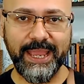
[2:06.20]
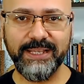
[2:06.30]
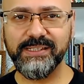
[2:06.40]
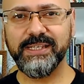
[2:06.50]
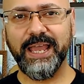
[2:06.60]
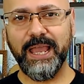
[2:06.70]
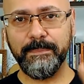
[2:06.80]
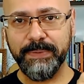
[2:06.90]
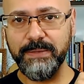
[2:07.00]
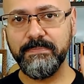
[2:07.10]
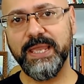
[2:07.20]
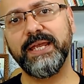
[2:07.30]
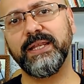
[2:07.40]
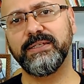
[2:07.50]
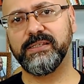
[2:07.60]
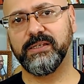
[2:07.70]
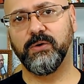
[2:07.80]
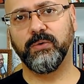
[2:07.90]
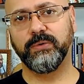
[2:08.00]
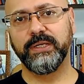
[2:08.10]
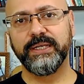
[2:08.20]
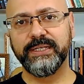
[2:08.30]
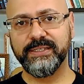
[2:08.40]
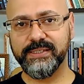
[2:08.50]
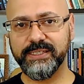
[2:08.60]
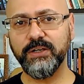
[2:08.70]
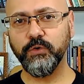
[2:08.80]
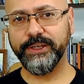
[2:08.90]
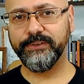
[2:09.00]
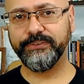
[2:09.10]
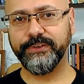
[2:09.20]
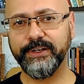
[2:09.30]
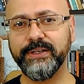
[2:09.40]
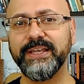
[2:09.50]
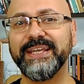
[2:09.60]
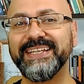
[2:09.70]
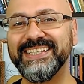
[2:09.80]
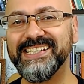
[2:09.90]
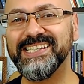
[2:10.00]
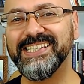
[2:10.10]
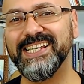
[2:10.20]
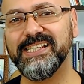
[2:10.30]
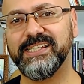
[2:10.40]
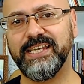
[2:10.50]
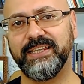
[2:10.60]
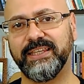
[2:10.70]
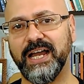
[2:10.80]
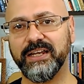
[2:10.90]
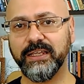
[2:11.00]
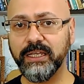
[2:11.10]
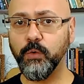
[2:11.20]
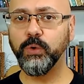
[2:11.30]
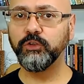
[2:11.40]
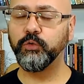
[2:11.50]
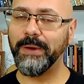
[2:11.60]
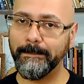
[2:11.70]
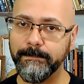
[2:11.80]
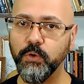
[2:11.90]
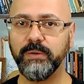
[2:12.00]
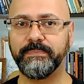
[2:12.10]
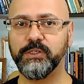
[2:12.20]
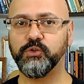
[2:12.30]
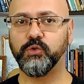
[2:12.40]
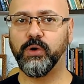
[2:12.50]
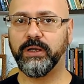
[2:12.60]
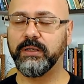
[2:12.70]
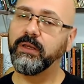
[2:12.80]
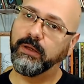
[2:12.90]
Essa é a primeira lição se conhecer e se aceitar enquanto uma boa pessoa.